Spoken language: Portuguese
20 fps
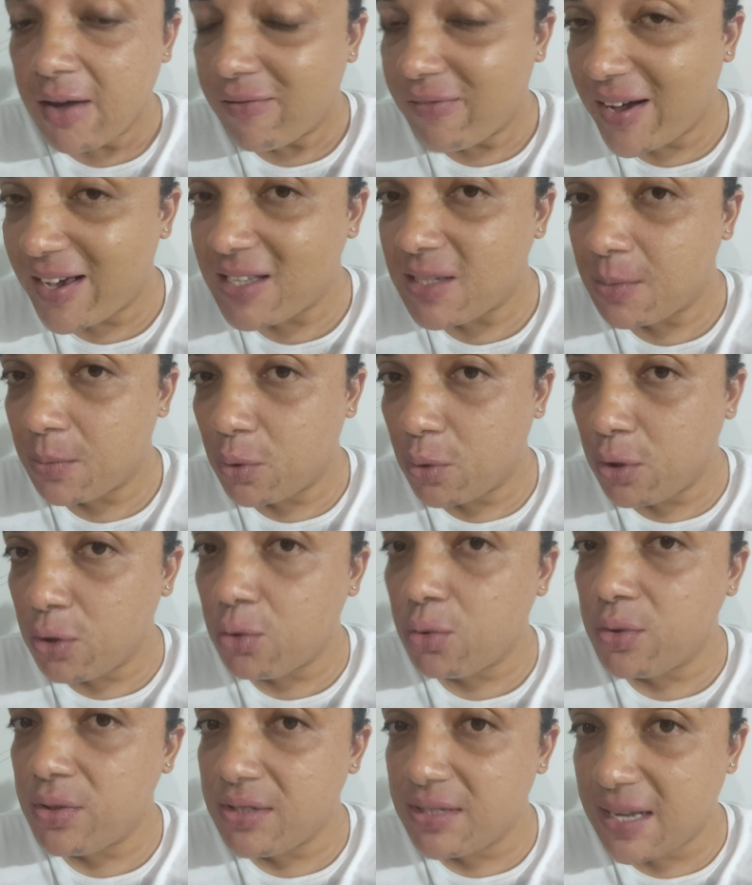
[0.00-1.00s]
Faz
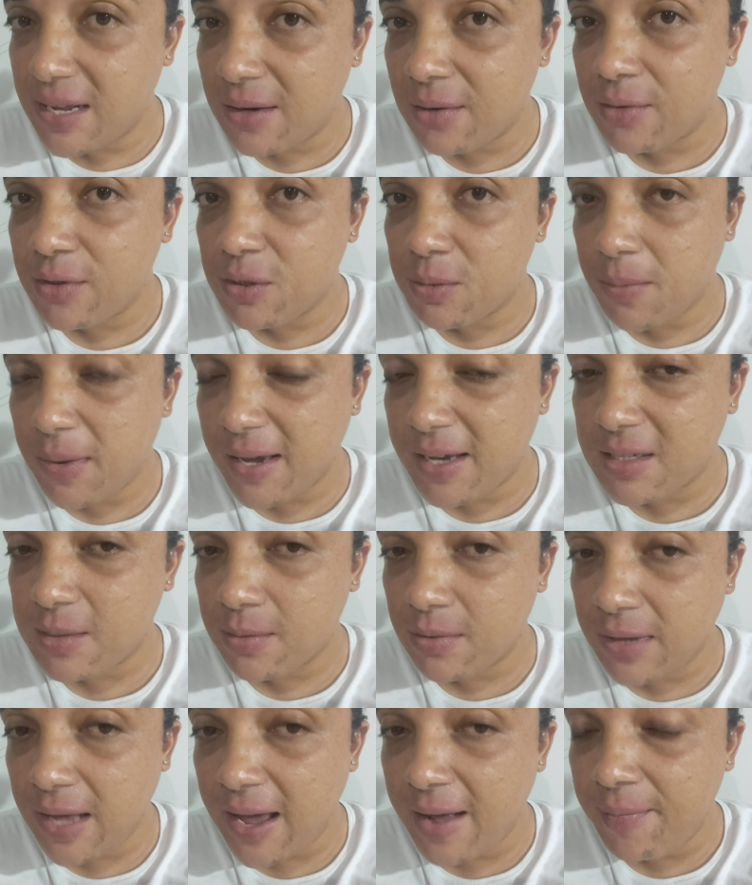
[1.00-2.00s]
muitos anos
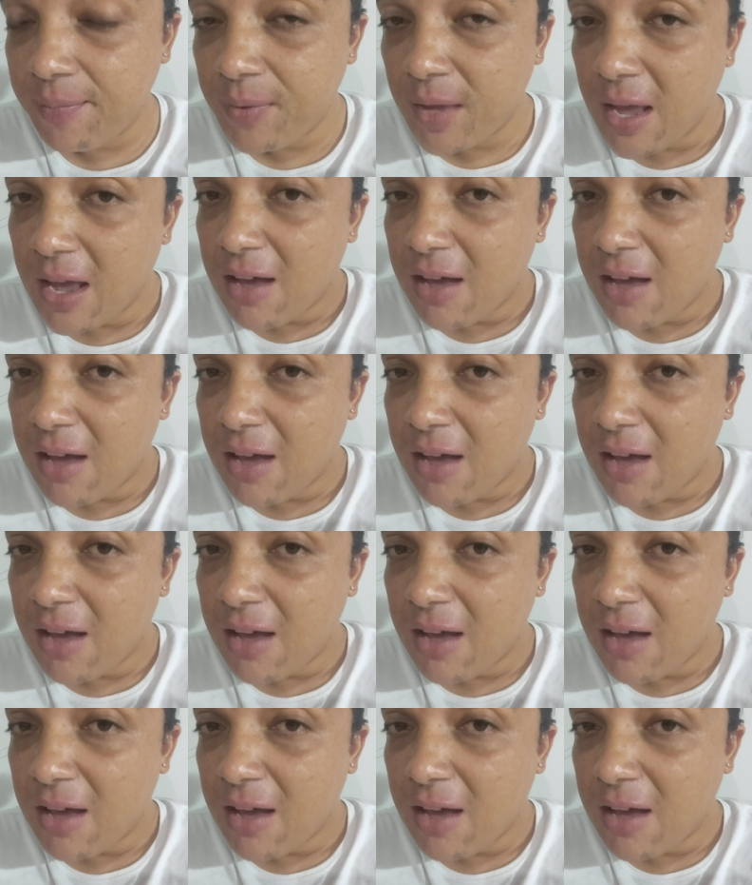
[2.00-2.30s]
mesmo, né?